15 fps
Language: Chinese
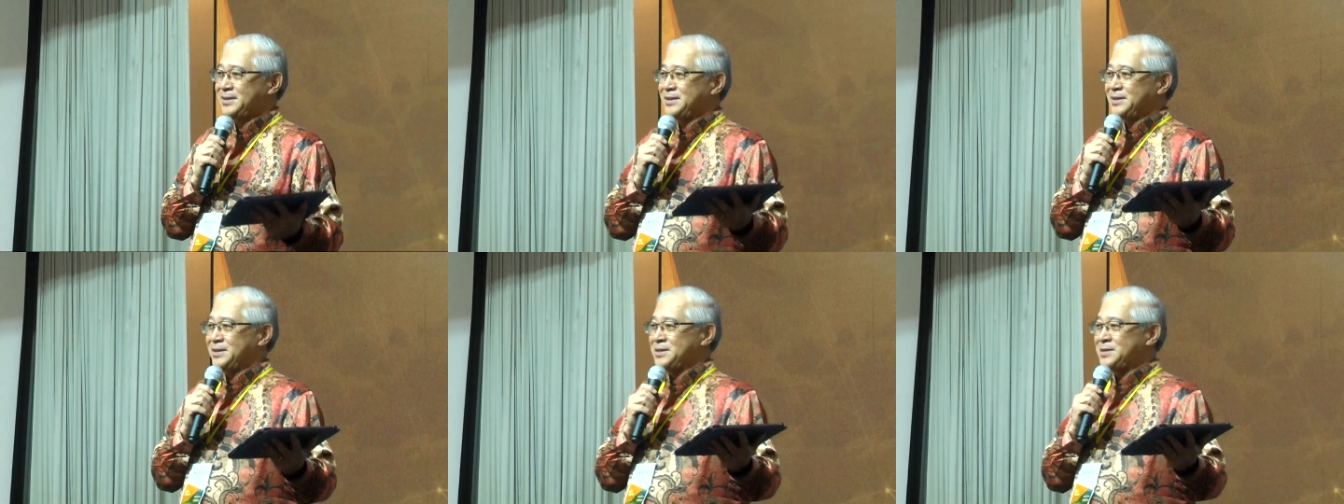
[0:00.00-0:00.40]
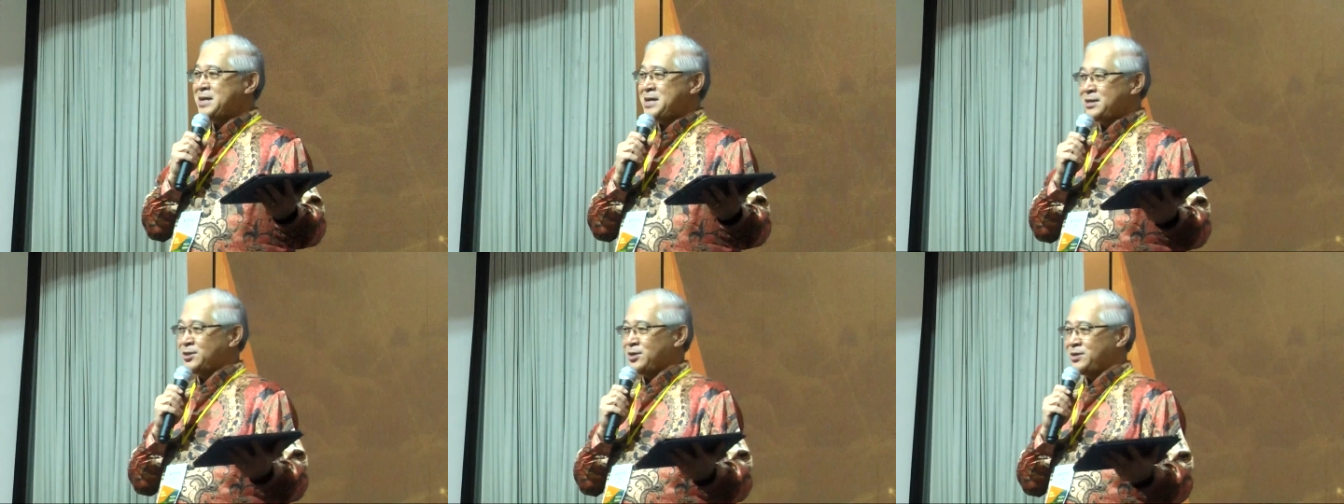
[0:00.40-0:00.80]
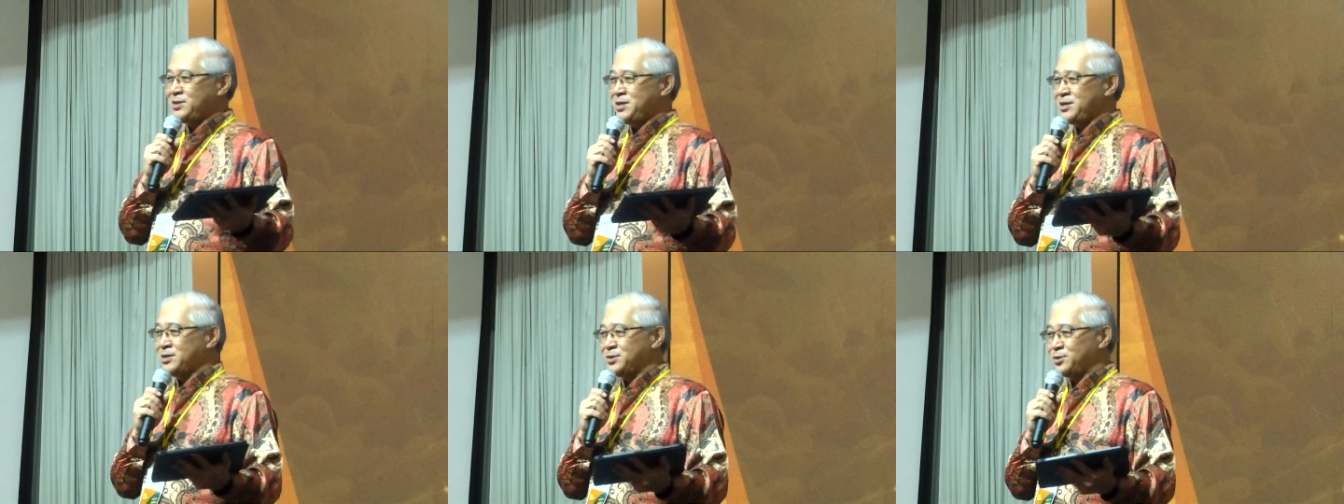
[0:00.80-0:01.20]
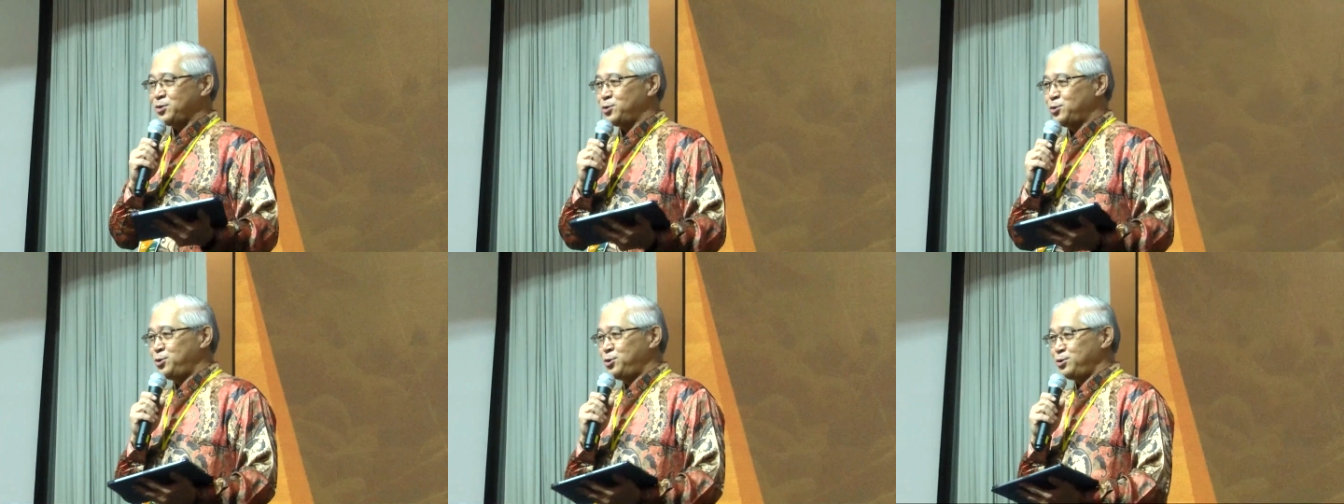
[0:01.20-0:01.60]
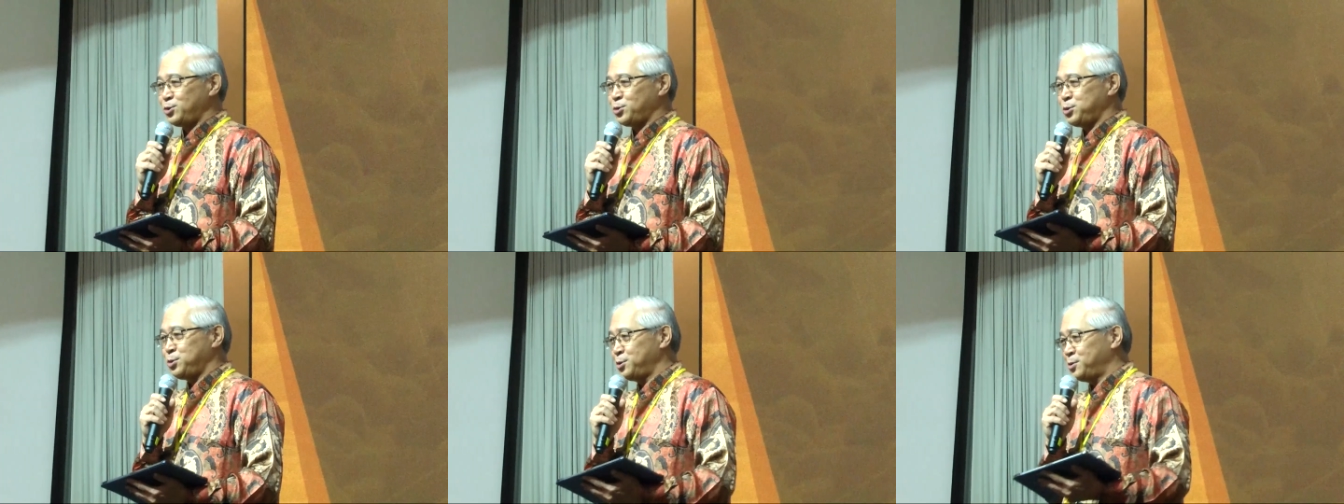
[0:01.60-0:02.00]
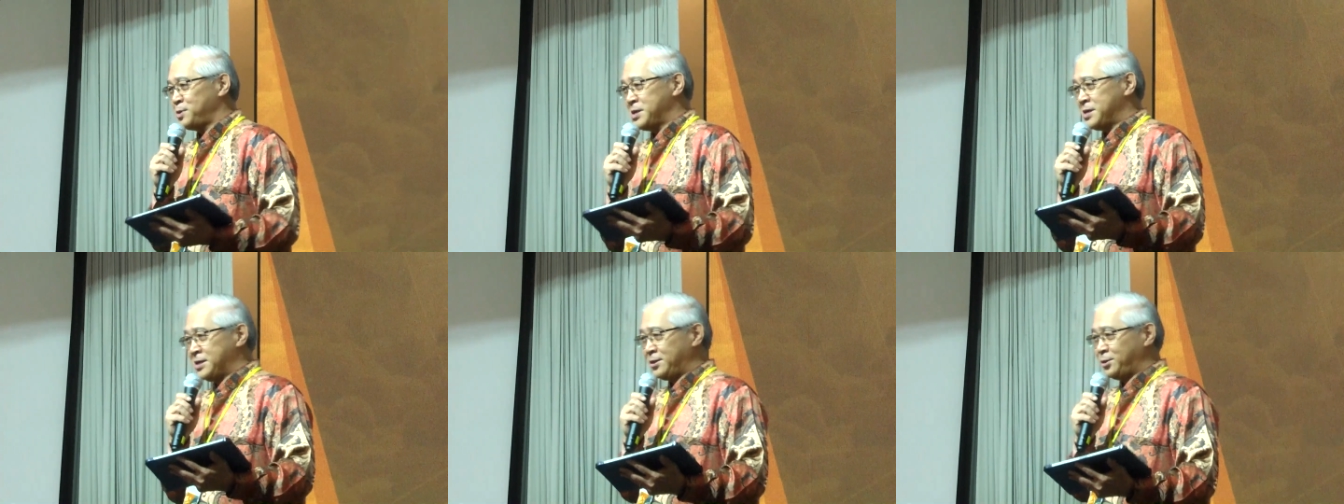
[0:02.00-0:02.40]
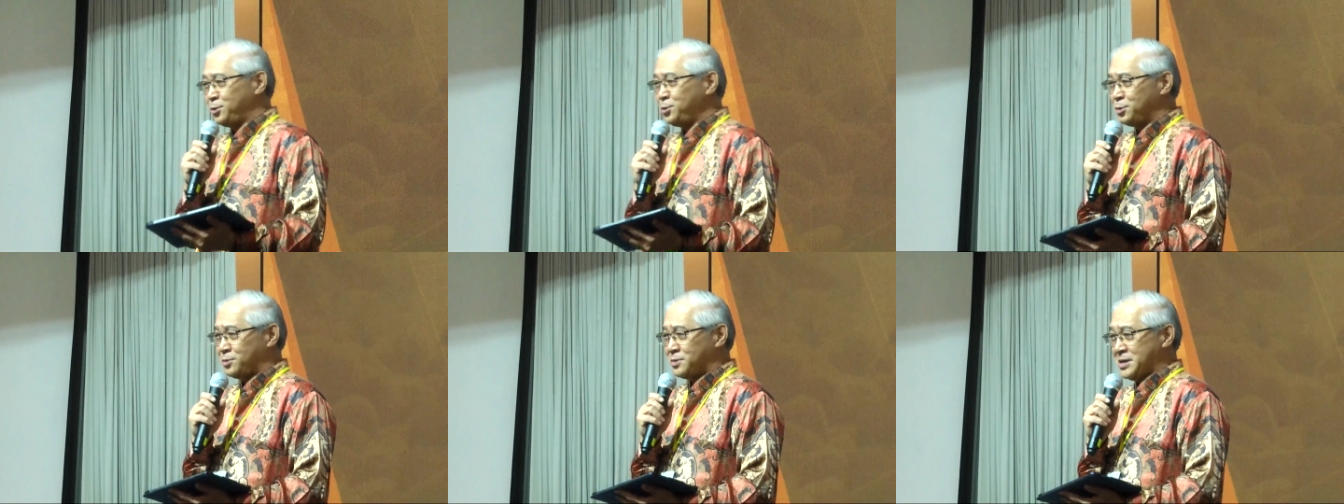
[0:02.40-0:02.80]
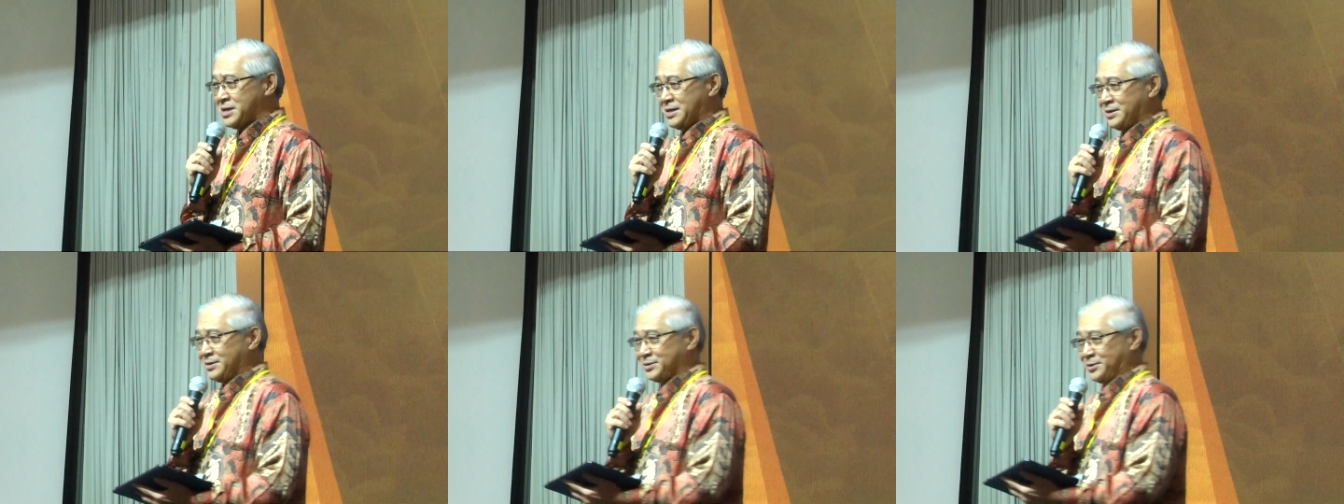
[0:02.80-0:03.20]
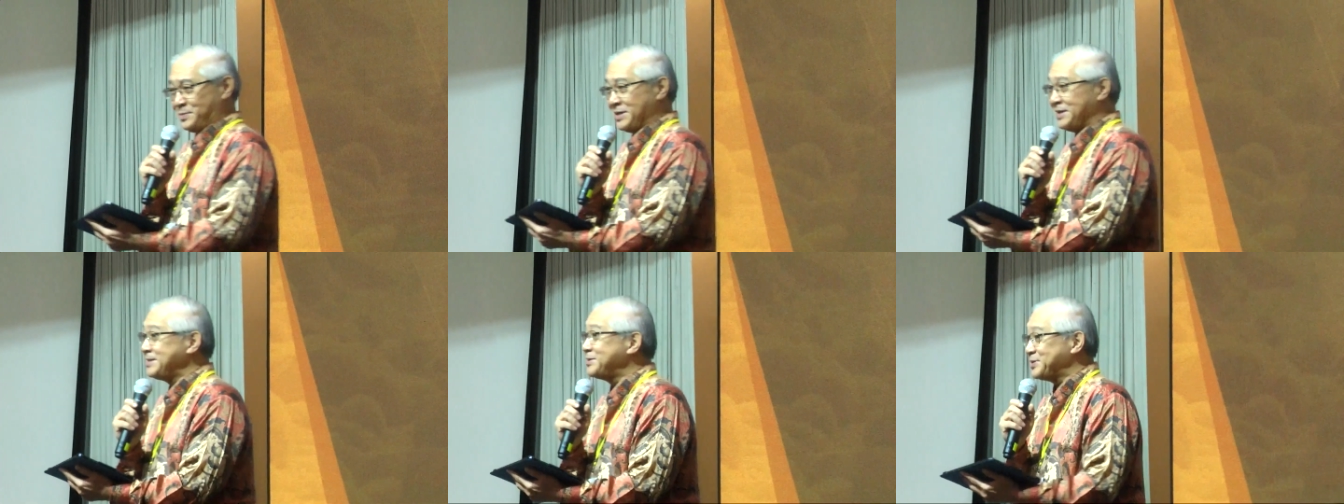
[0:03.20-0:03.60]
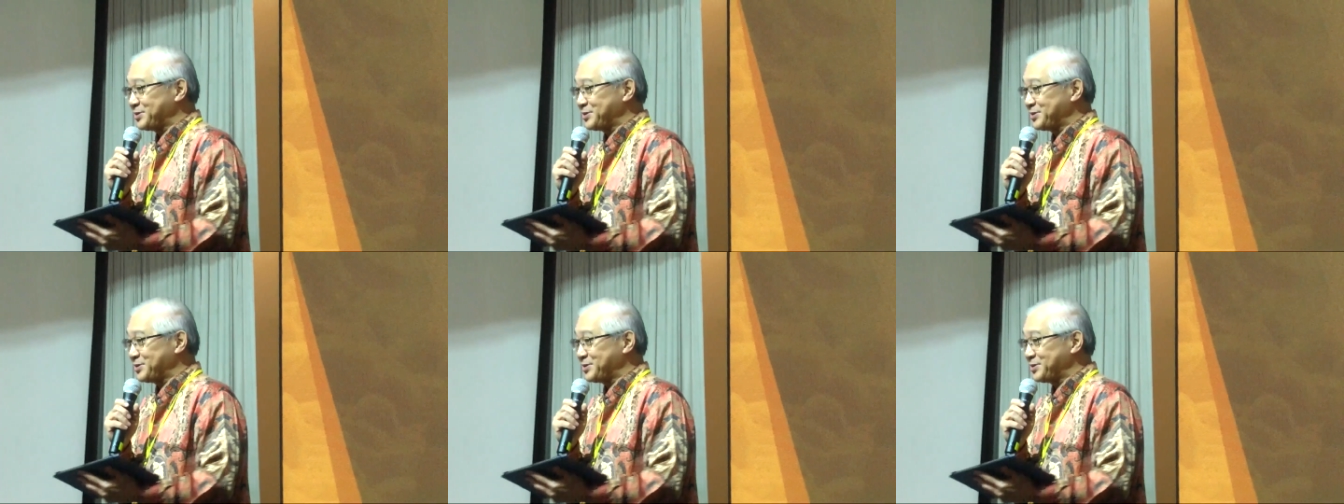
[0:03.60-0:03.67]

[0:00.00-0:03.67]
那个那个醋啊鹿啊什么就